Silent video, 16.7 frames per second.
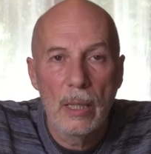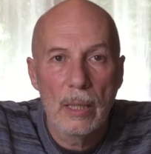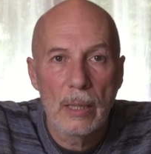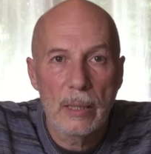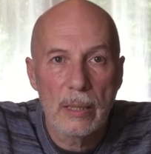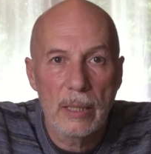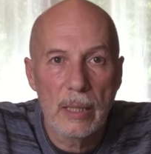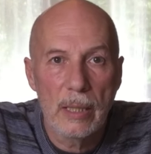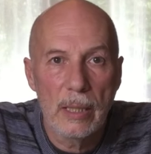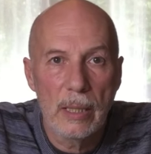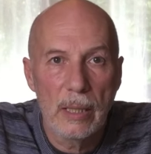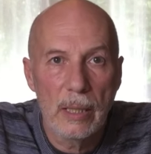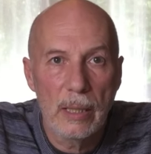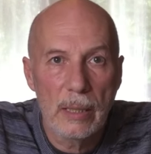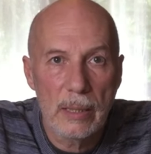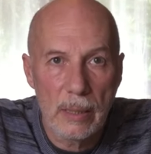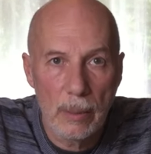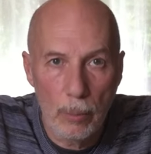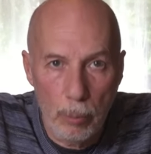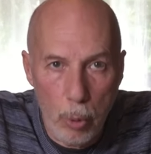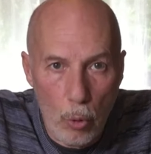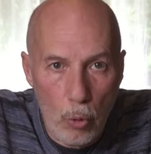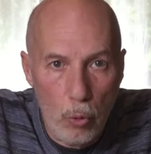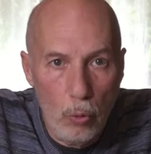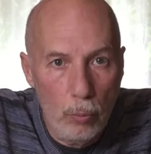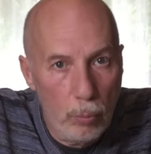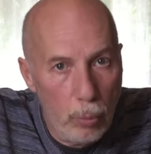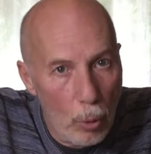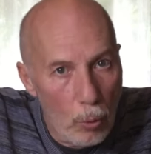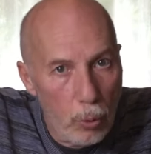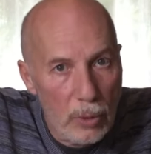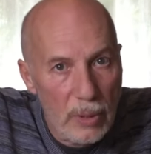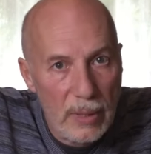C'est beaucoup, beaucoup de